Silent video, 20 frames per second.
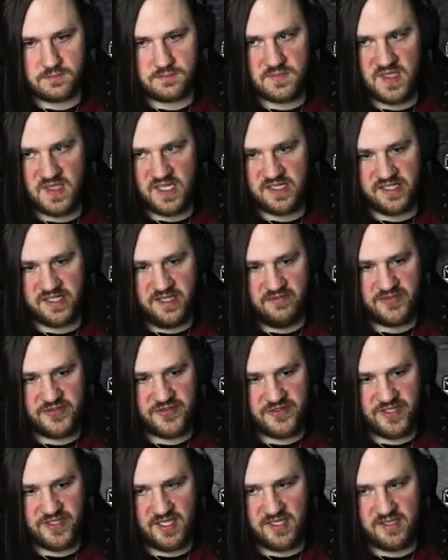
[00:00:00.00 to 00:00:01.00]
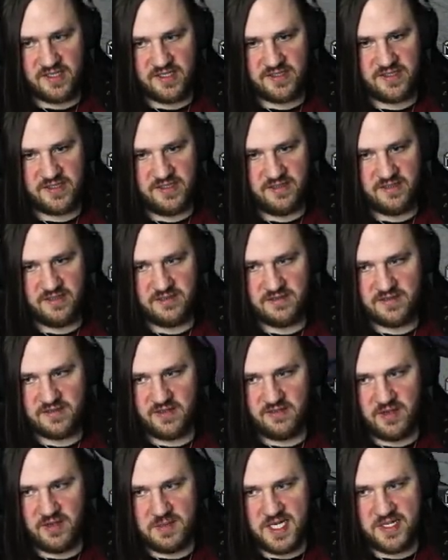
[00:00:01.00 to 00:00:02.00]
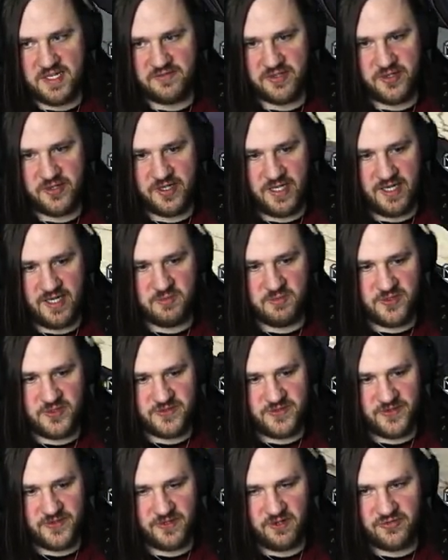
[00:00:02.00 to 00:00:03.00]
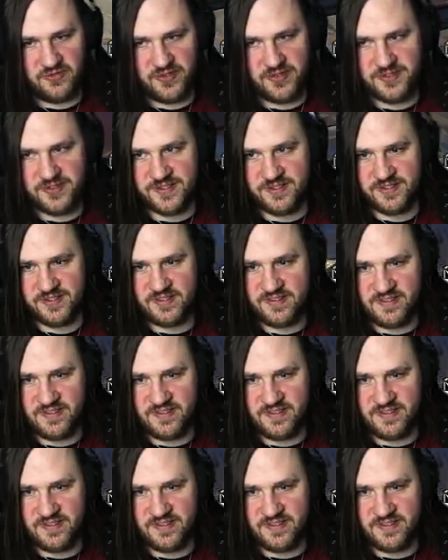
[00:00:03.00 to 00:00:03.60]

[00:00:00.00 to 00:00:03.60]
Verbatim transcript: Ach nee, wir sind ja gar nicht hier. Nevermind, wir können keine Munition auffrischen.